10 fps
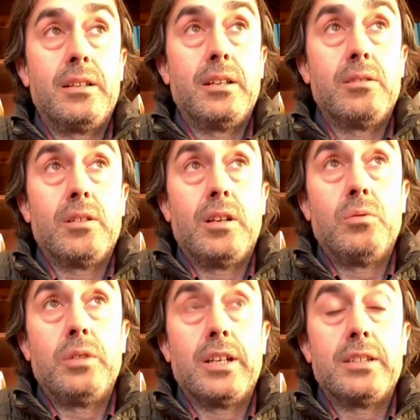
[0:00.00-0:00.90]
que la Junta de
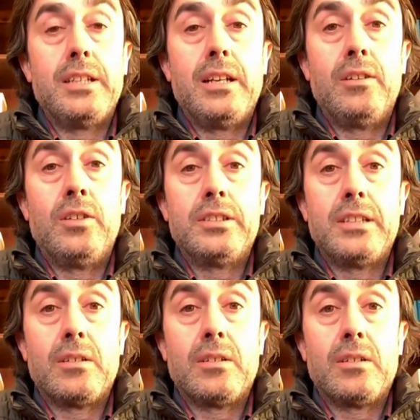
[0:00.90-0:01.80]
Castilla y León está
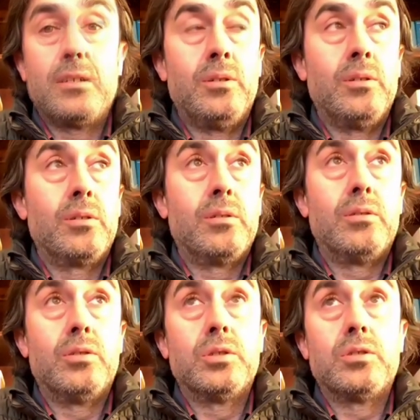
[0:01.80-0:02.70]
colaborando con
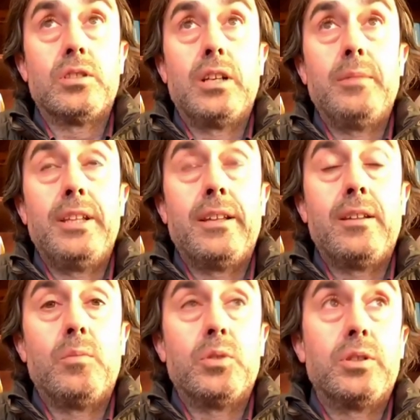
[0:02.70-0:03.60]
nosotros en la medida de
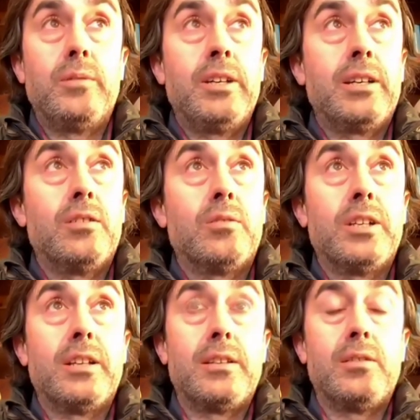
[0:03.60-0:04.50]
lo posible, que nos
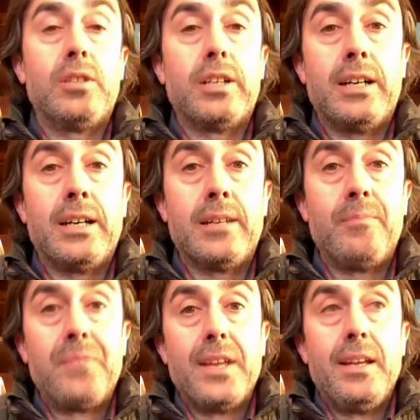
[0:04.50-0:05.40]
van haciendo llegar
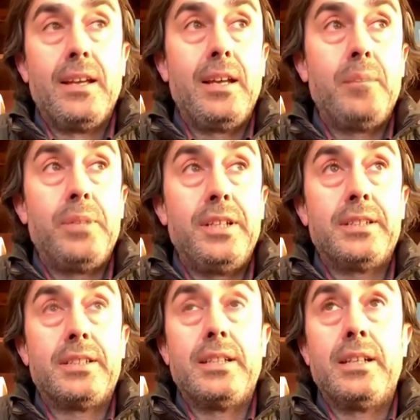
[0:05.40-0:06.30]

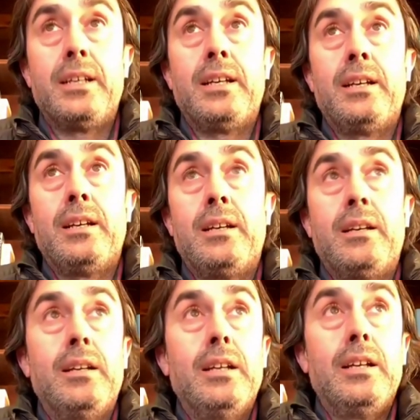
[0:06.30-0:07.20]
EPIs.
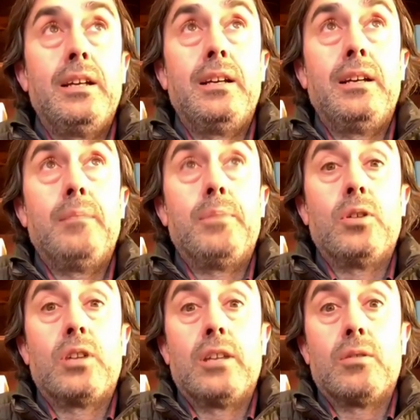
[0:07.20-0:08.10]
Eh, eh,
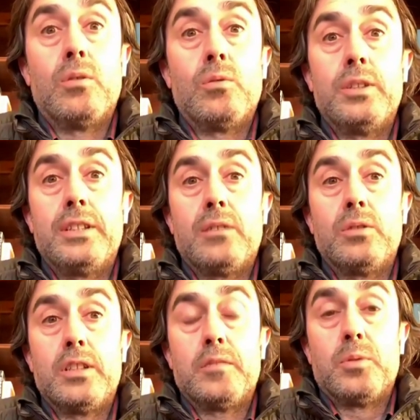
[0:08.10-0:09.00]
pero claro, con
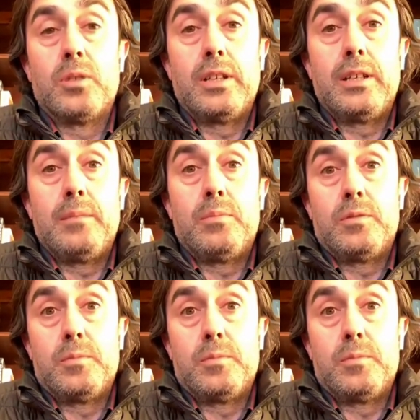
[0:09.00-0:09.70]
cuentagotas porque, pues